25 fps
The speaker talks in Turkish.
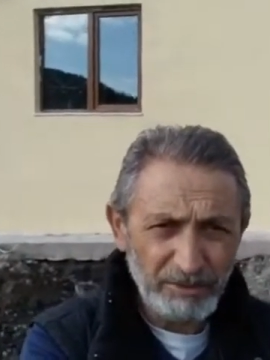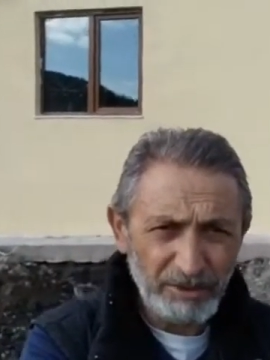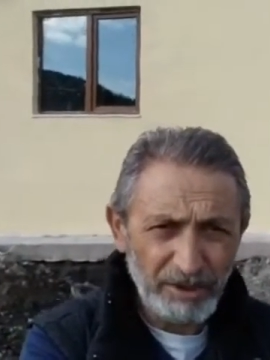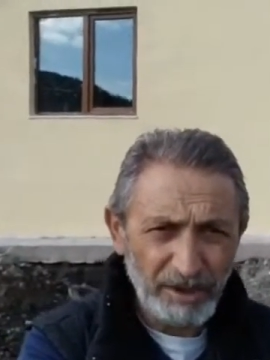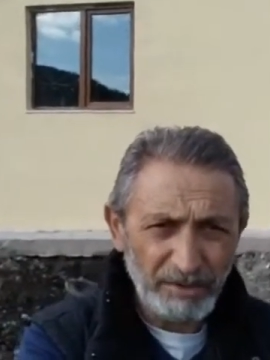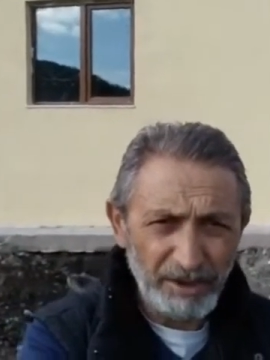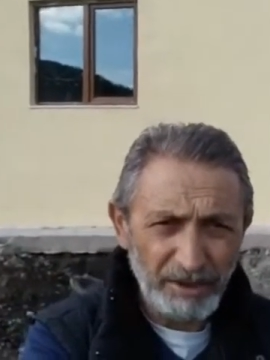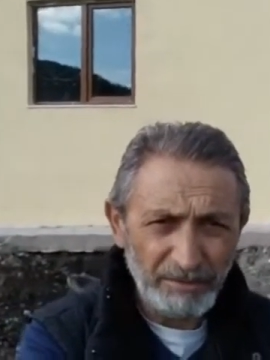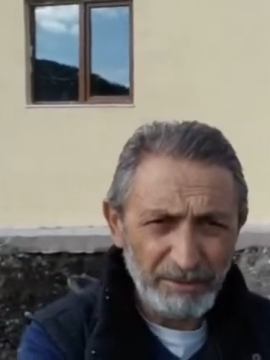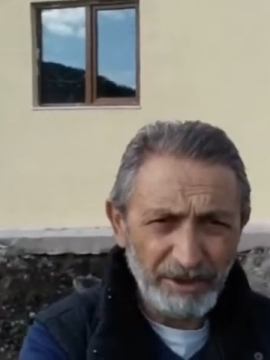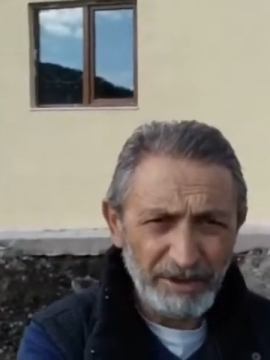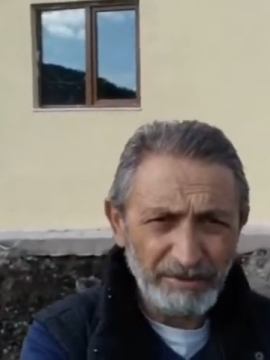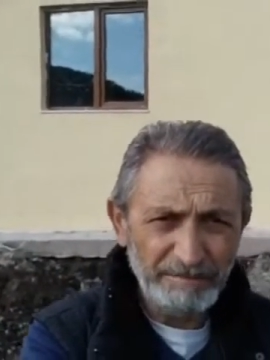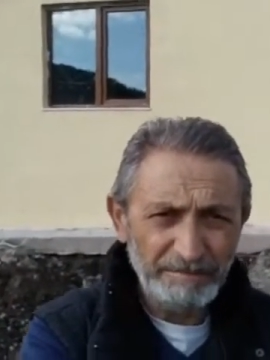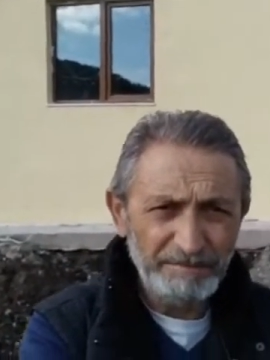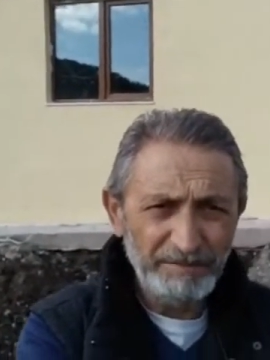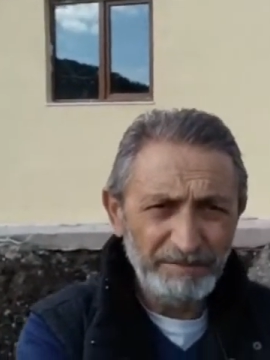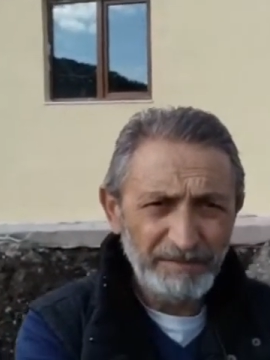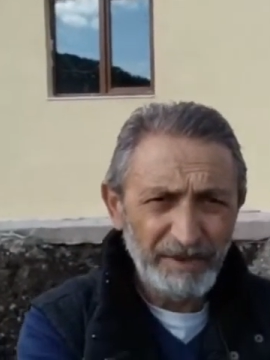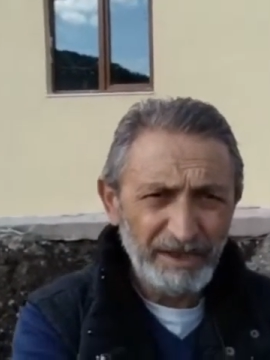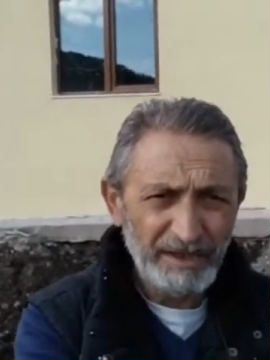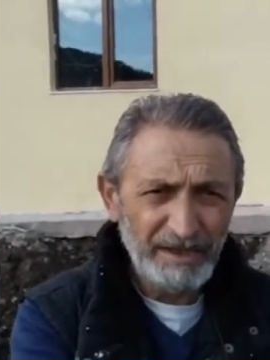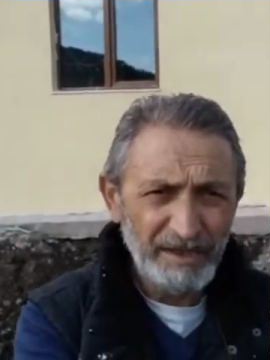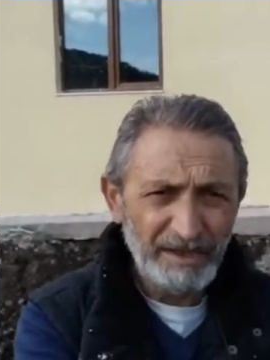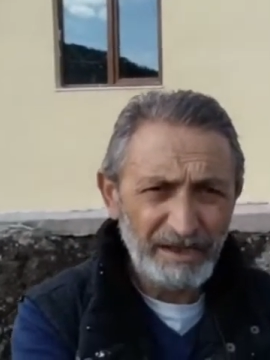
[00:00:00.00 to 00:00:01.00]
Bu tamamen
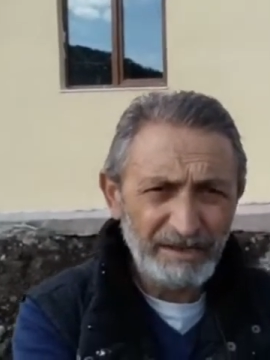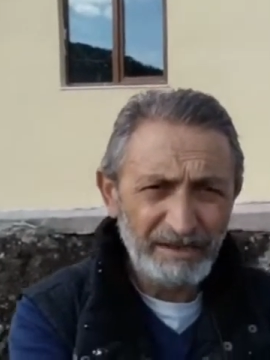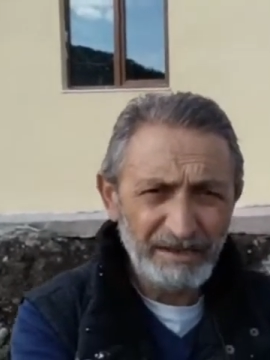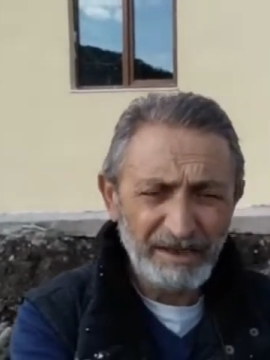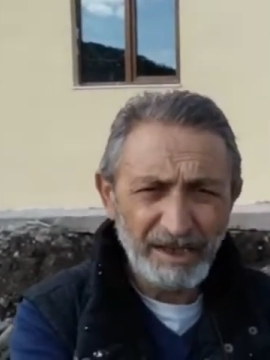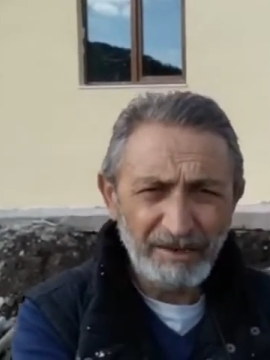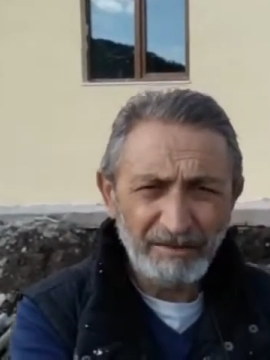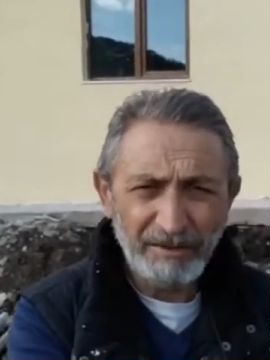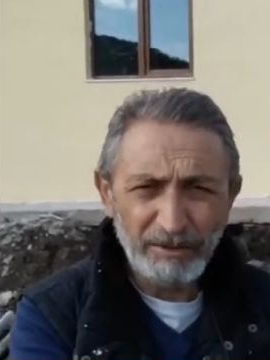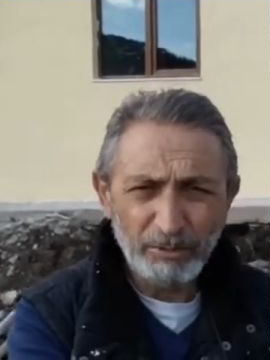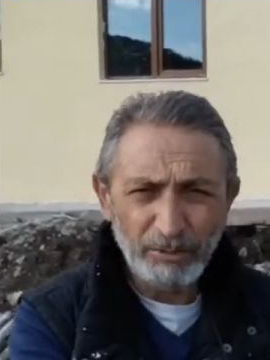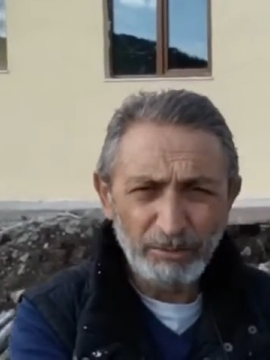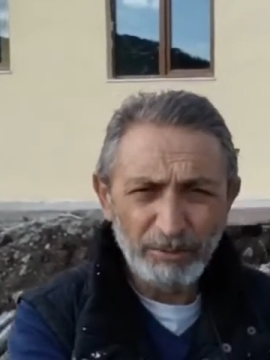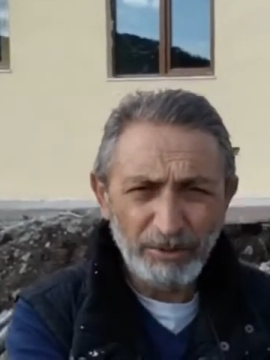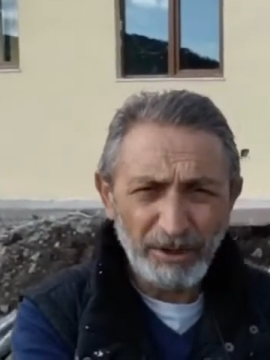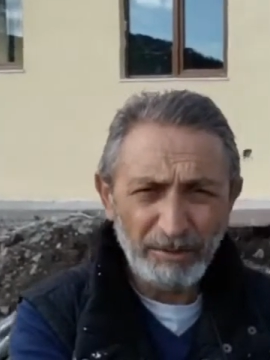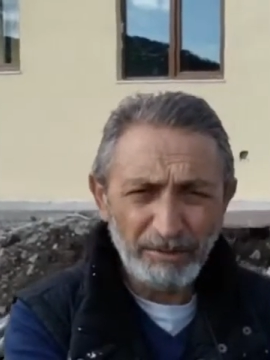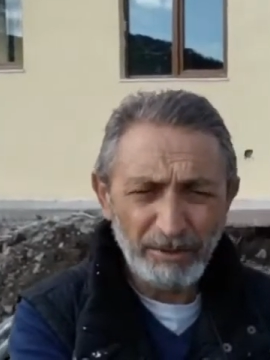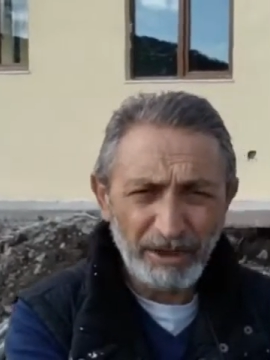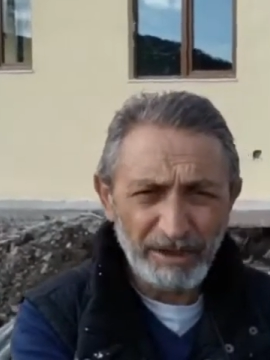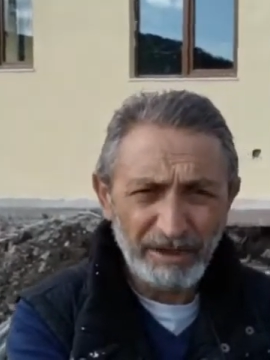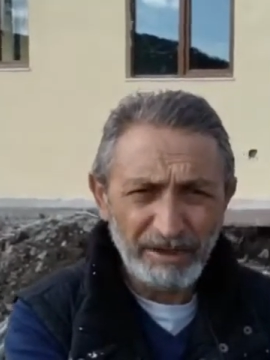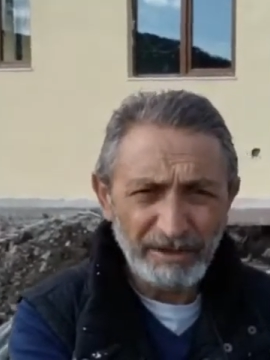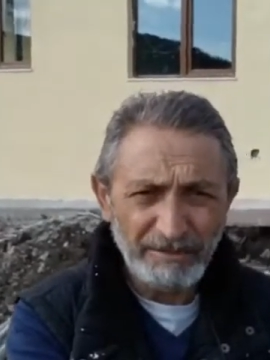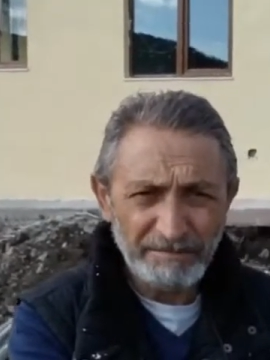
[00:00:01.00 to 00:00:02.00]
artık hava durumuna
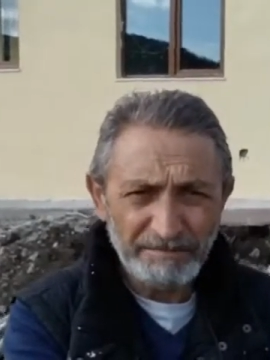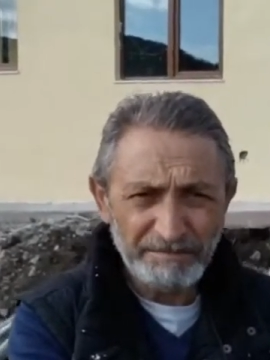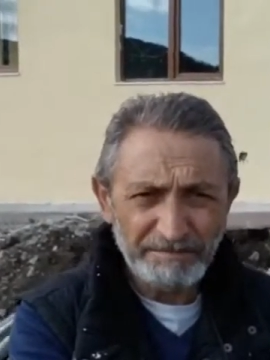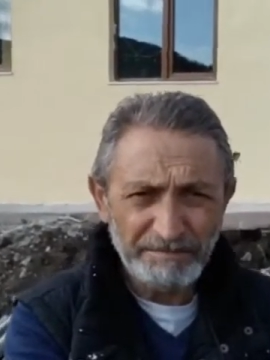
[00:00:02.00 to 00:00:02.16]
bağlı.